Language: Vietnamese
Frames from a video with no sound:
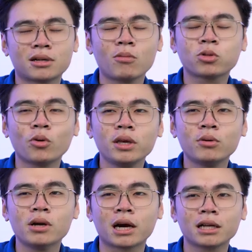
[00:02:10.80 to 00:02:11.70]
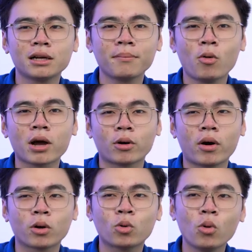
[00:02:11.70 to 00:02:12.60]
không tối ưu được những mẫu card đồ
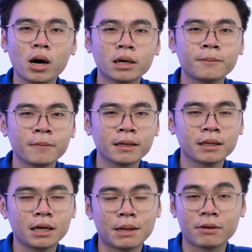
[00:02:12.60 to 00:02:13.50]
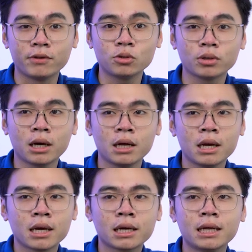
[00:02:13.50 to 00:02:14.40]
họa nó cũ hơn nhé. Để mình ví dụ nhé,
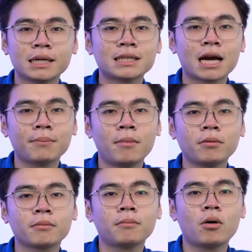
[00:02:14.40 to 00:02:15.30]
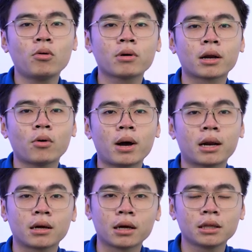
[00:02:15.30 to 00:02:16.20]
khi đã ra mẫu, mẫu card đồ họa
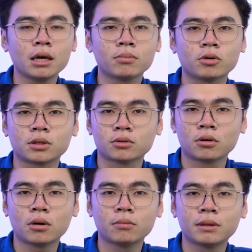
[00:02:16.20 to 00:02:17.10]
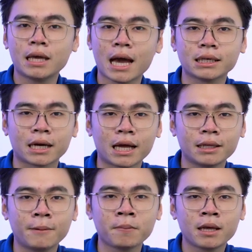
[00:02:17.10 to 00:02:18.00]
giê tê ích một sáu không Ti chẳng hạn nhé,